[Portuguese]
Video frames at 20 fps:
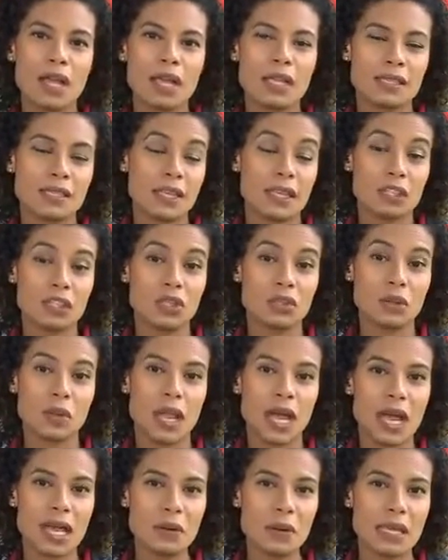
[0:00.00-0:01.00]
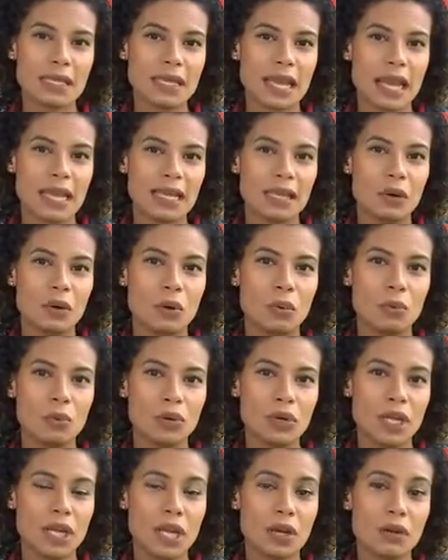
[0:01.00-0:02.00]
eh, ser titular no ataque
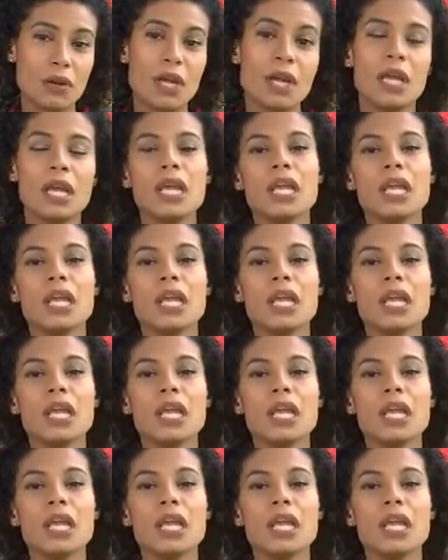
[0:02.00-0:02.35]
rubro-negro